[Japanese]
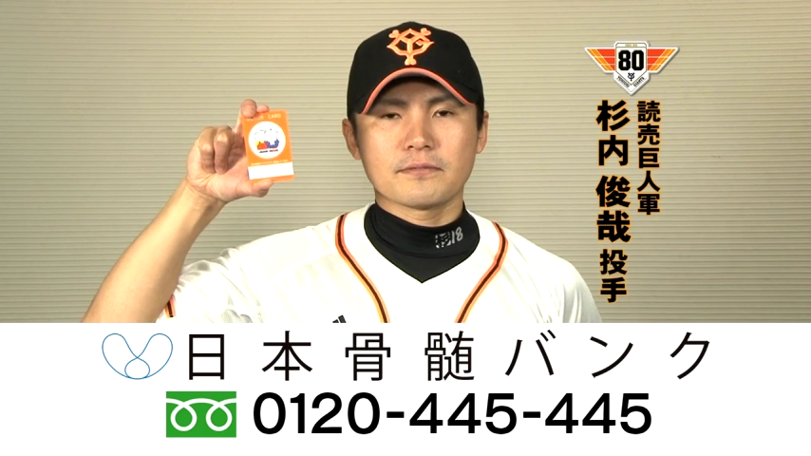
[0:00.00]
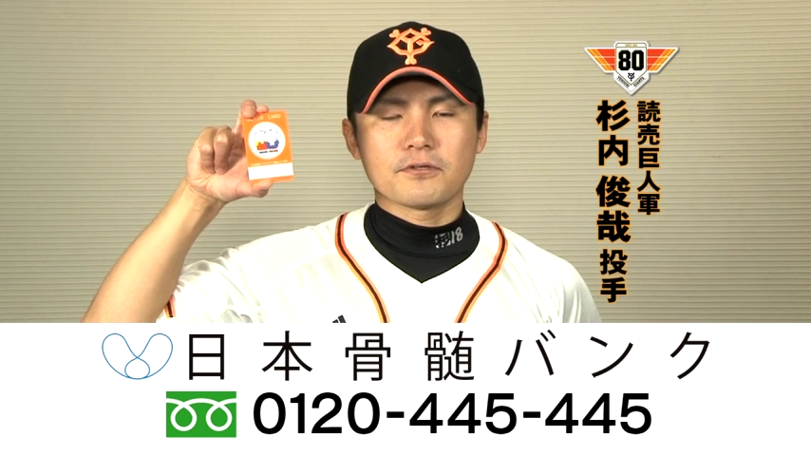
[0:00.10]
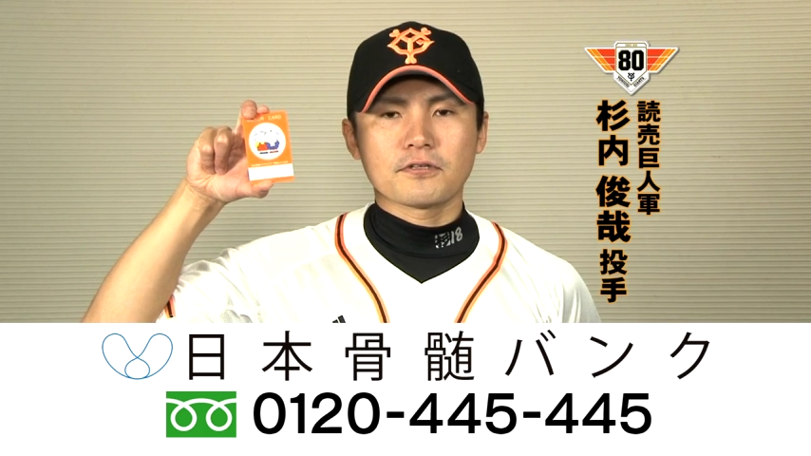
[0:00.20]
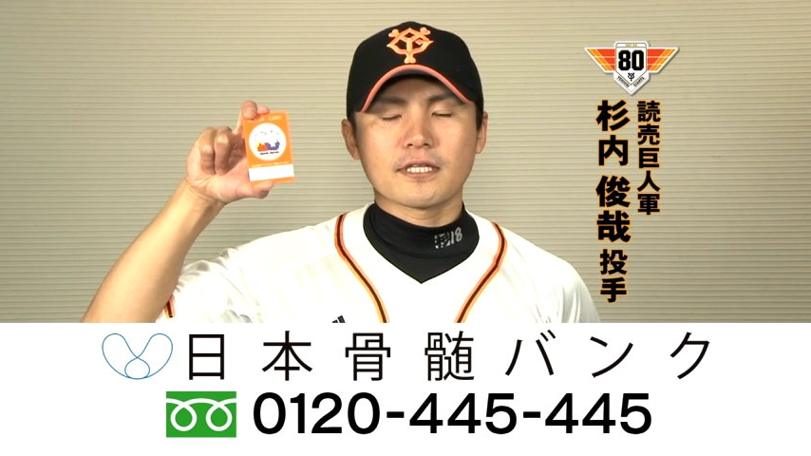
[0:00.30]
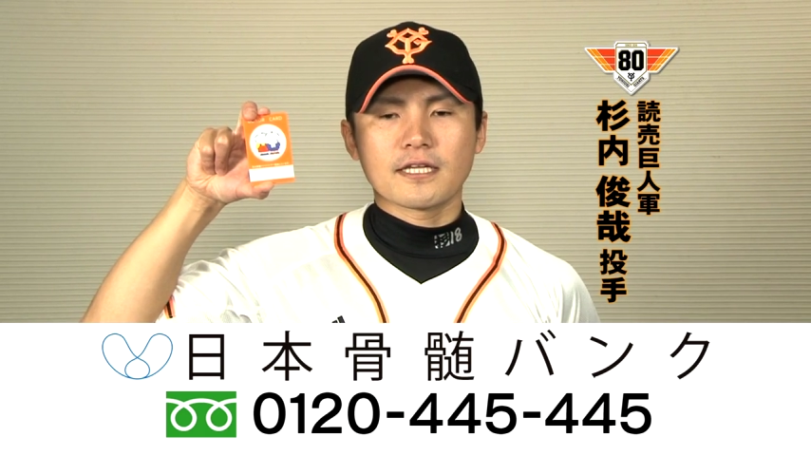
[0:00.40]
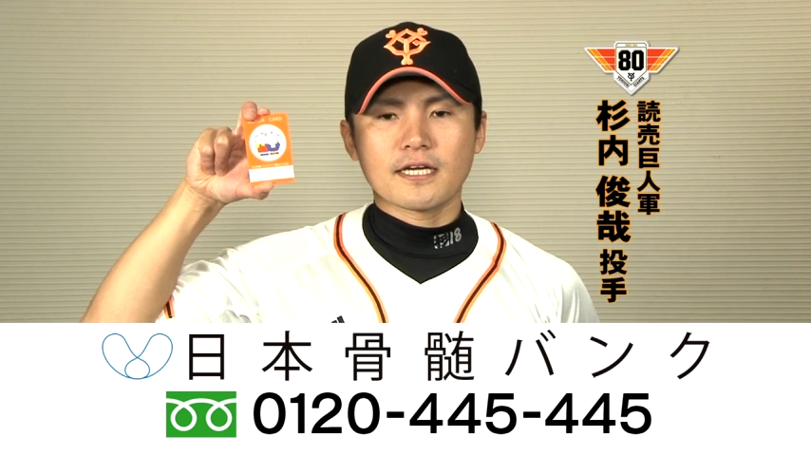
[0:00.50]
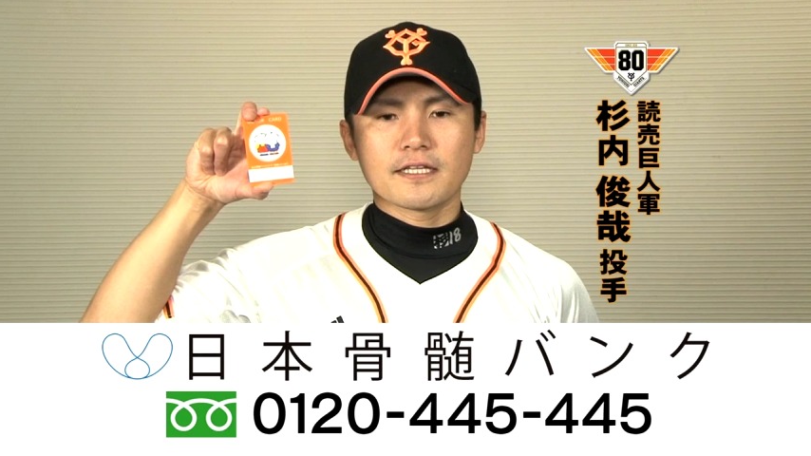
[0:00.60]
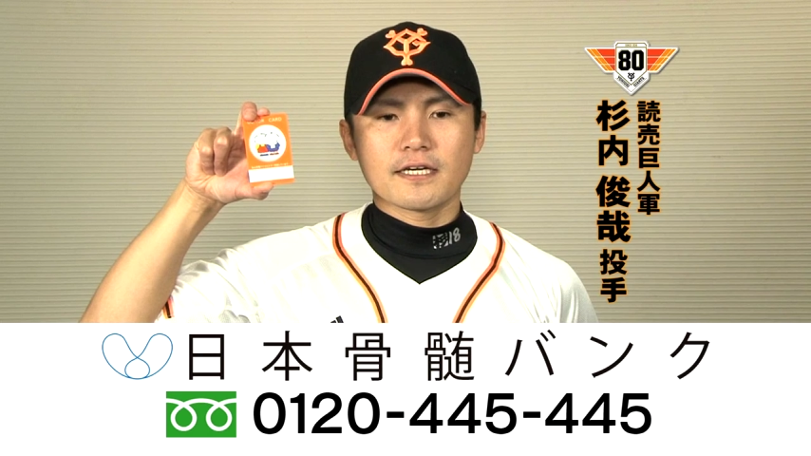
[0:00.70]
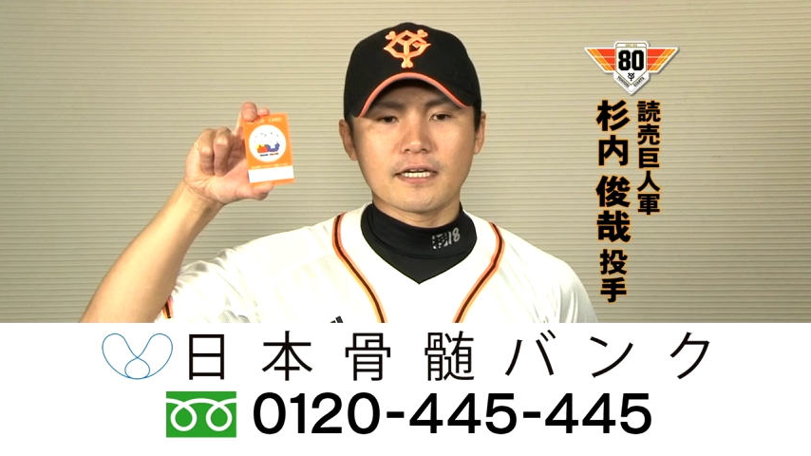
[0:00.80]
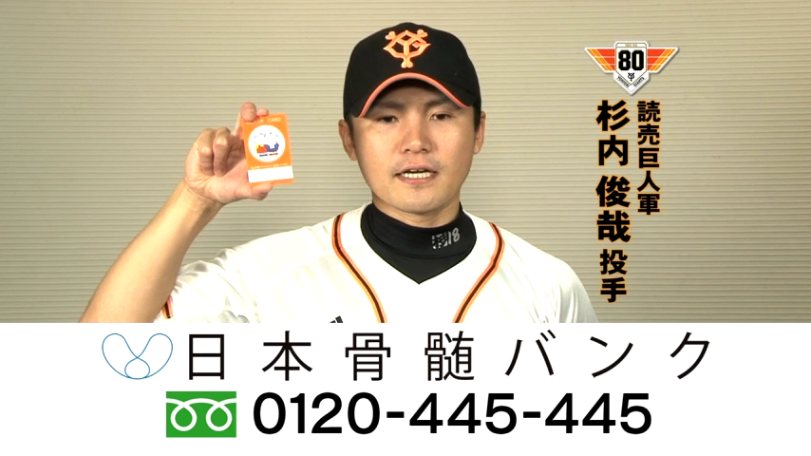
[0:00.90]
血病と闘
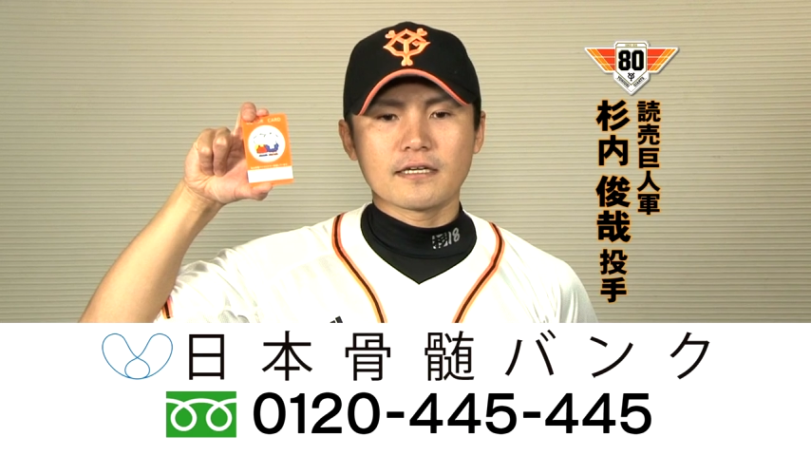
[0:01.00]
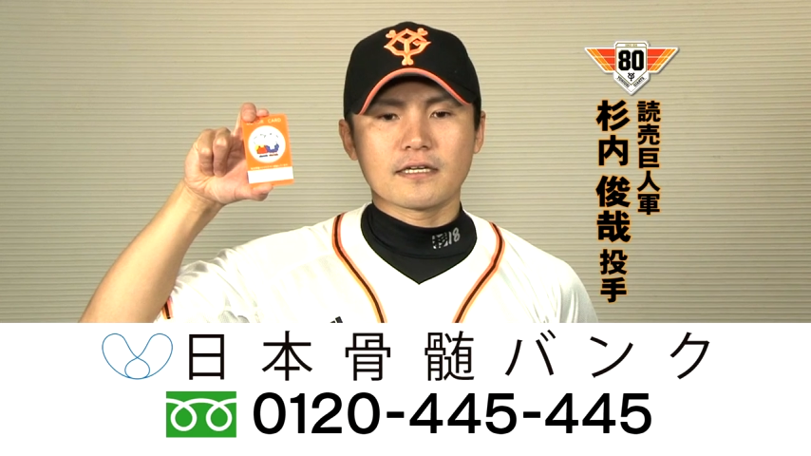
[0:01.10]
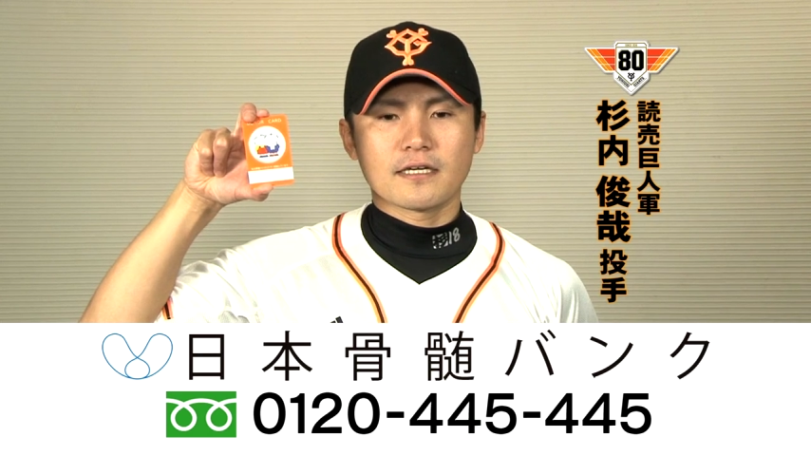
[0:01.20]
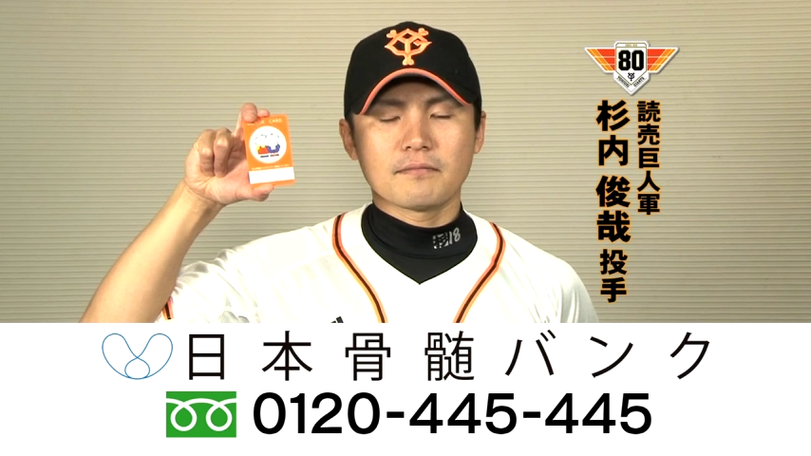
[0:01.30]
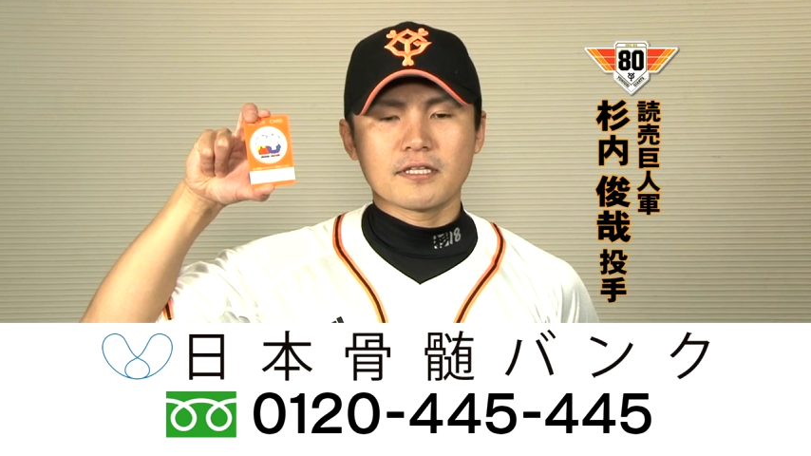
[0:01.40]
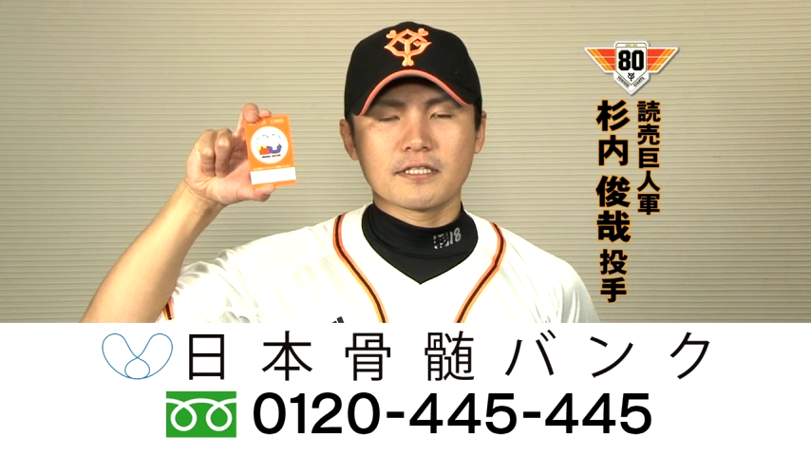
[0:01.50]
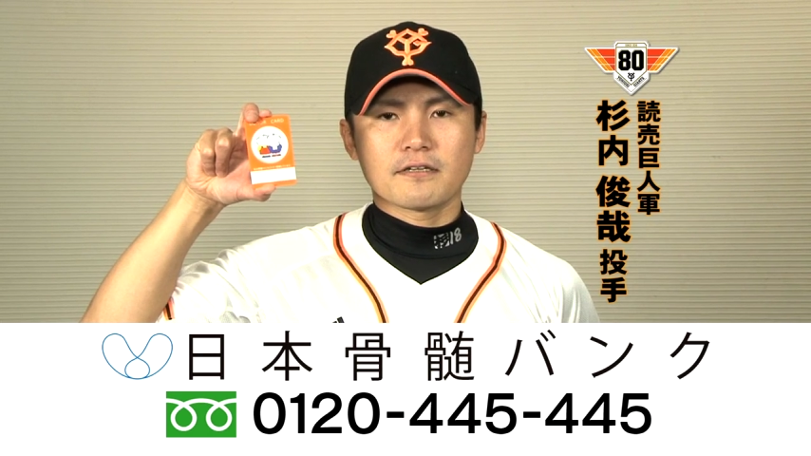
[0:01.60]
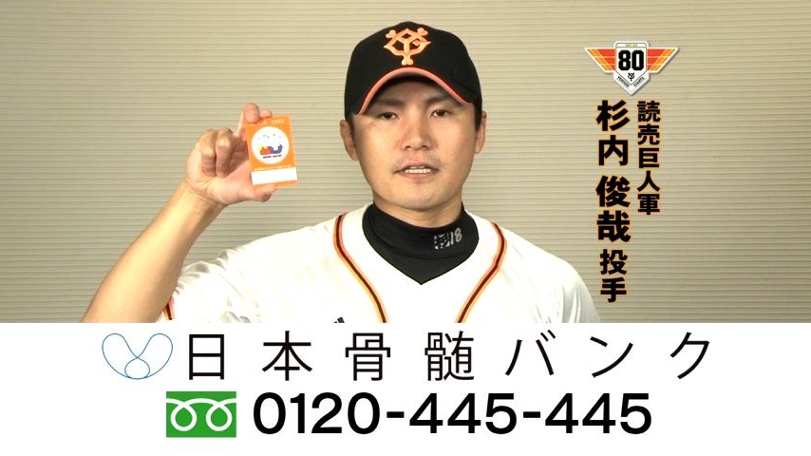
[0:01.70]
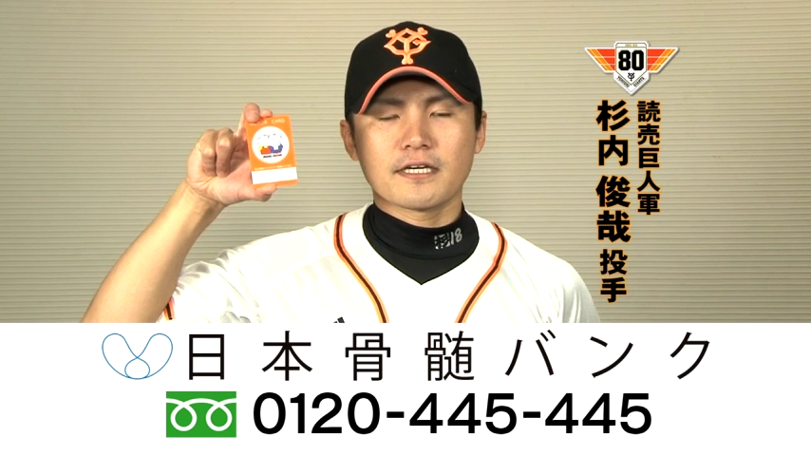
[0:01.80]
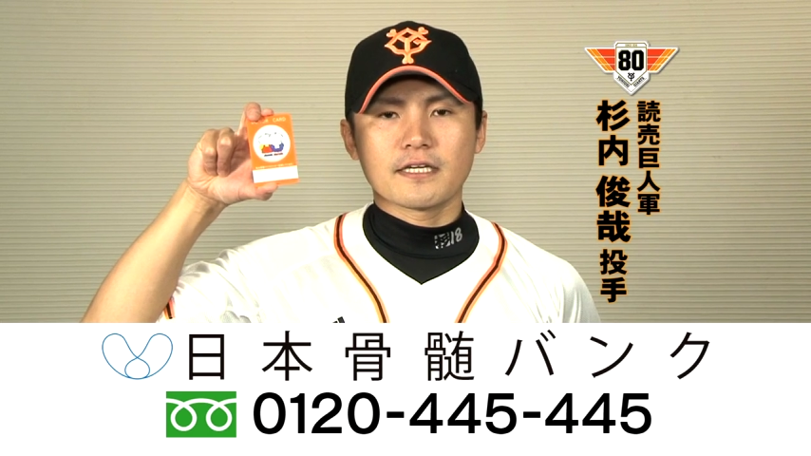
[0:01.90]
いながら頑張って
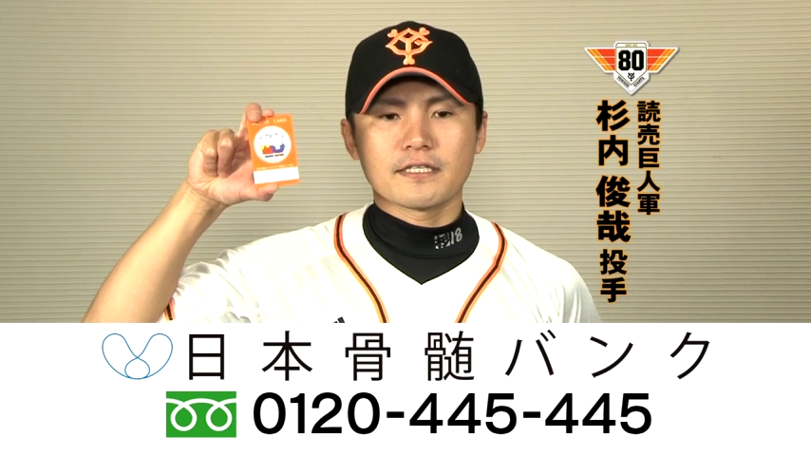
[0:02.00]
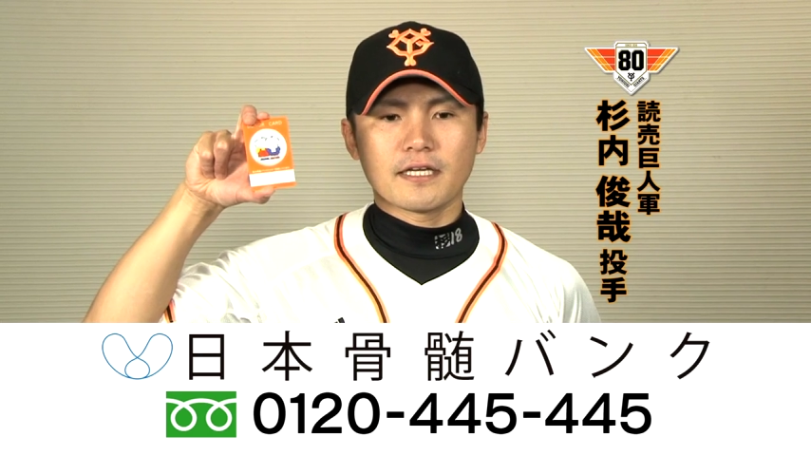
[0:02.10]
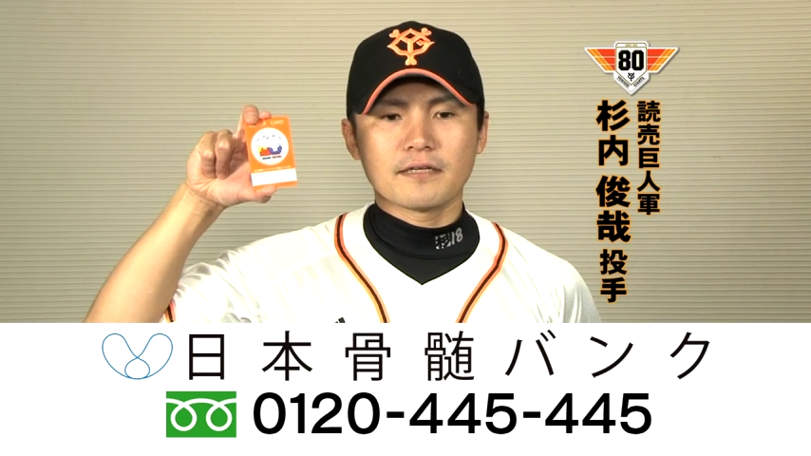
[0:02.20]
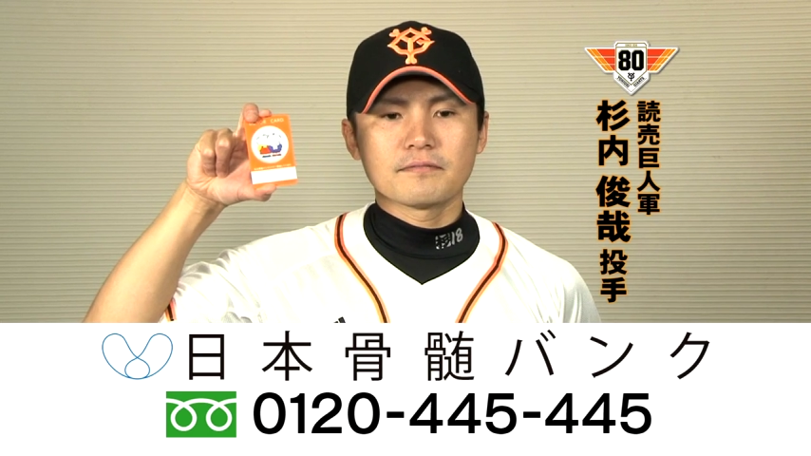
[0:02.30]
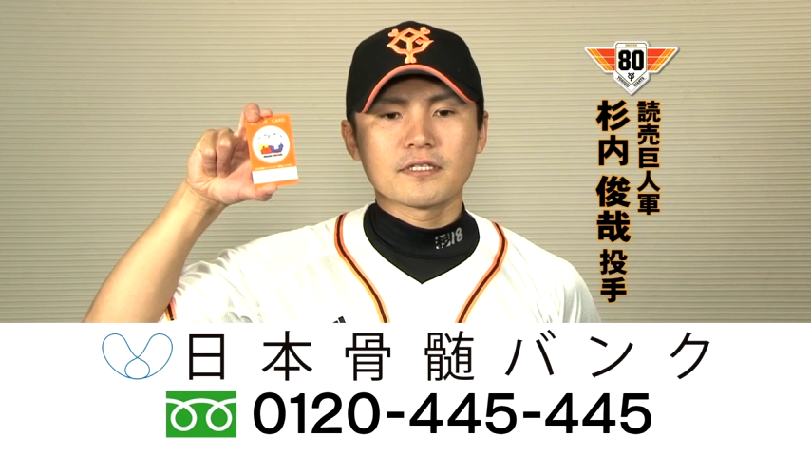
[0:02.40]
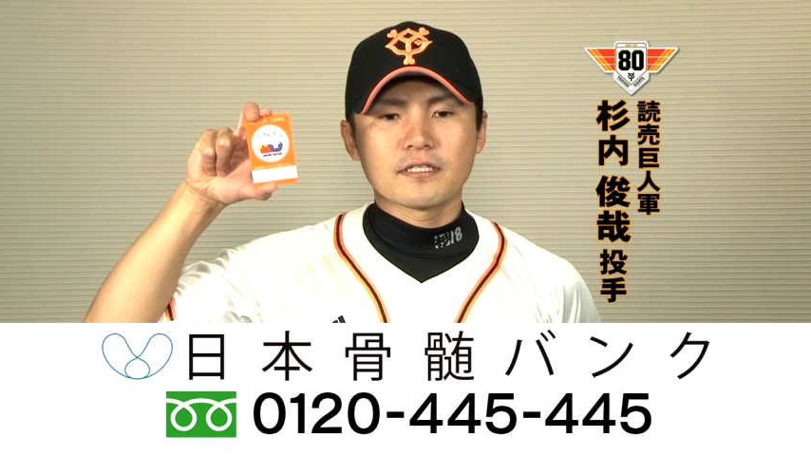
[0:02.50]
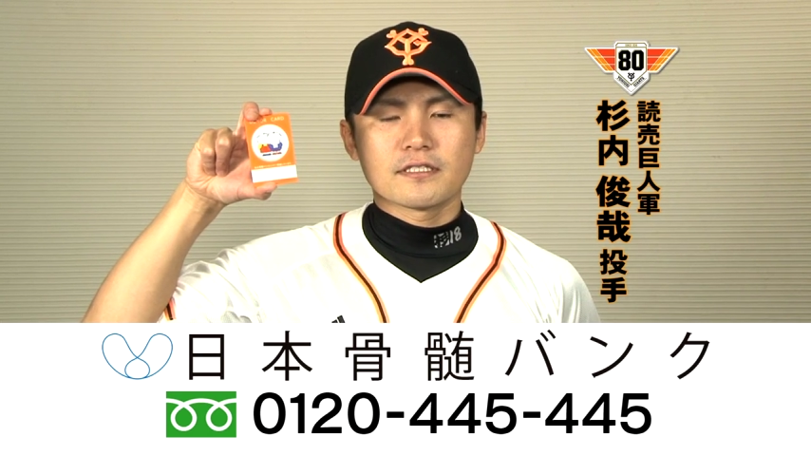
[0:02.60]
いる方がいて